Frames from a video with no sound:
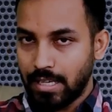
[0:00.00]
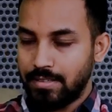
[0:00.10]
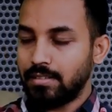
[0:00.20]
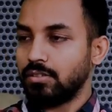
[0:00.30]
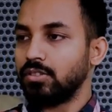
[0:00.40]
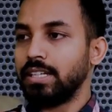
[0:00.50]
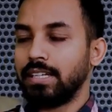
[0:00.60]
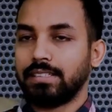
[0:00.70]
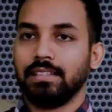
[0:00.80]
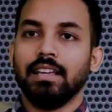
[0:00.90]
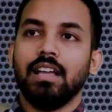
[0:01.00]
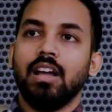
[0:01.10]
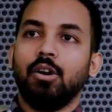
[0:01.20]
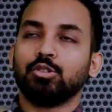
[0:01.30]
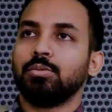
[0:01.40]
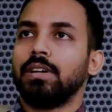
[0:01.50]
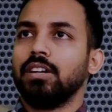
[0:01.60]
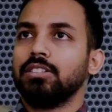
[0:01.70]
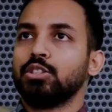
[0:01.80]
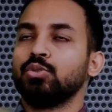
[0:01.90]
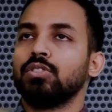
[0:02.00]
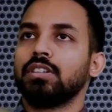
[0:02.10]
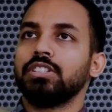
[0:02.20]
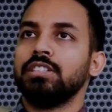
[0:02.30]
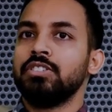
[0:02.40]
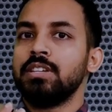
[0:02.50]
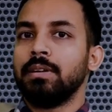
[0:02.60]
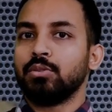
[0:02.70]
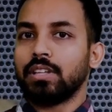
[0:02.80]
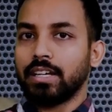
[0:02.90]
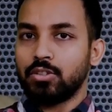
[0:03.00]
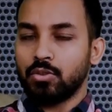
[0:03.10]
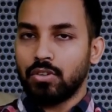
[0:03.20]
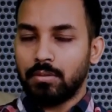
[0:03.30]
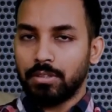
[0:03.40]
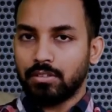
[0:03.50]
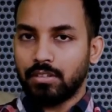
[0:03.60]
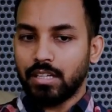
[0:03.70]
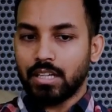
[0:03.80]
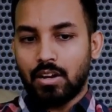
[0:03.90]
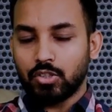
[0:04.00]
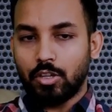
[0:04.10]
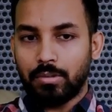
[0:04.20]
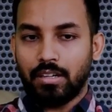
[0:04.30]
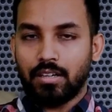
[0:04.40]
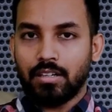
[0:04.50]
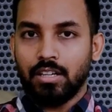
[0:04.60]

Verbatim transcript: নাইস ঠিক আছে অথবা যে শুকরের জীবাণু থাকে শুকরের ভেতরে খাওয়া যাবে না